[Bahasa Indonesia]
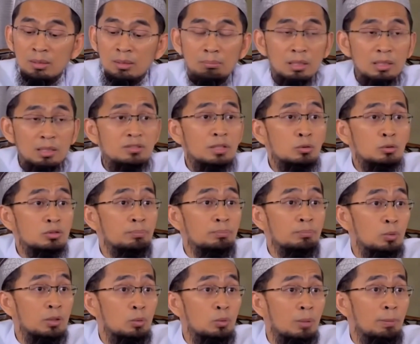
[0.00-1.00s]
baris 1
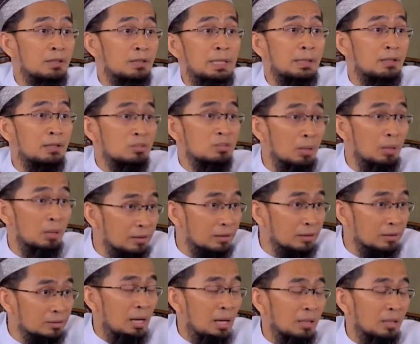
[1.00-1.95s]
sampai 2 paling kanan sebelah atas.